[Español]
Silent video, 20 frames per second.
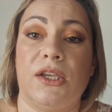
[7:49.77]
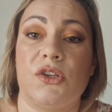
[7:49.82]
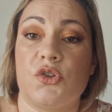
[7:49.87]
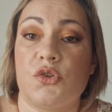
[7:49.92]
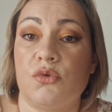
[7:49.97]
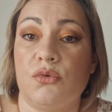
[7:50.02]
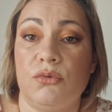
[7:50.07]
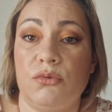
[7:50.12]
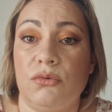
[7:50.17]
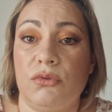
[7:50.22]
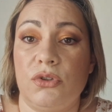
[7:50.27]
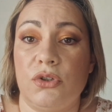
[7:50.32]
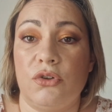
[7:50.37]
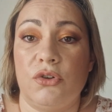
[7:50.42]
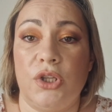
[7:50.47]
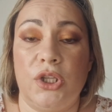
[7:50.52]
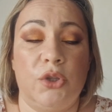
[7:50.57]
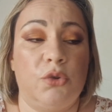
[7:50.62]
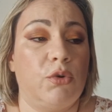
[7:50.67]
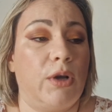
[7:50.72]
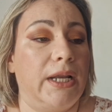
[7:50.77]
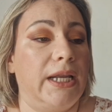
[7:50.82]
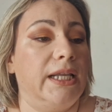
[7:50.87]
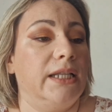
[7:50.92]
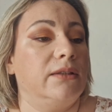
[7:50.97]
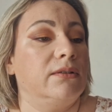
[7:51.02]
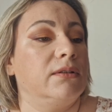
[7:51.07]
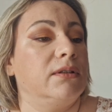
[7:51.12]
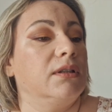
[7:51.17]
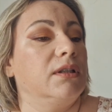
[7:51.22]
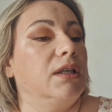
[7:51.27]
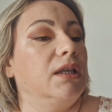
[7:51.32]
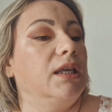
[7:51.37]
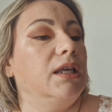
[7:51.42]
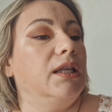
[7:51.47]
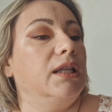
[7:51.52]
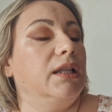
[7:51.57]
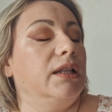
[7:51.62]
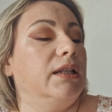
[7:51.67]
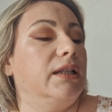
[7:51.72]
que es un uno de toilette
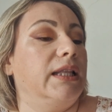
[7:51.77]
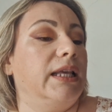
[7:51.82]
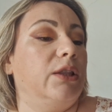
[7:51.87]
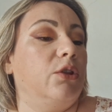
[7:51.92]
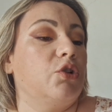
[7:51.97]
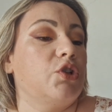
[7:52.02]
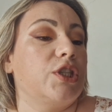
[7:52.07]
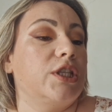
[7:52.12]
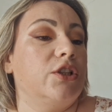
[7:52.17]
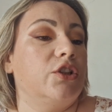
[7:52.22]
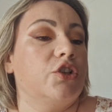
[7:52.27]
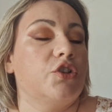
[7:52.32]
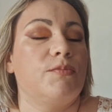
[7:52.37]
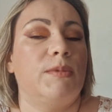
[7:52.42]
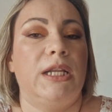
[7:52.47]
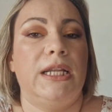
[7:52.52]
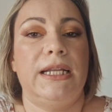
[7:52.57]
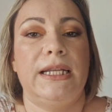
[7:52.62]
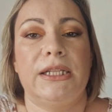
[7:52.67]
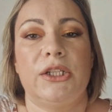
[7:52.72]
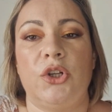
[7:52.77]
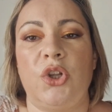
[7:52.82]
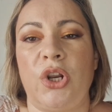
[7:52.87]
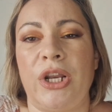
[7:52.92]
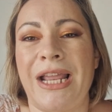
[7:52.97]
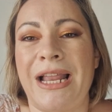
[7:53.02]
de 200 mililitros.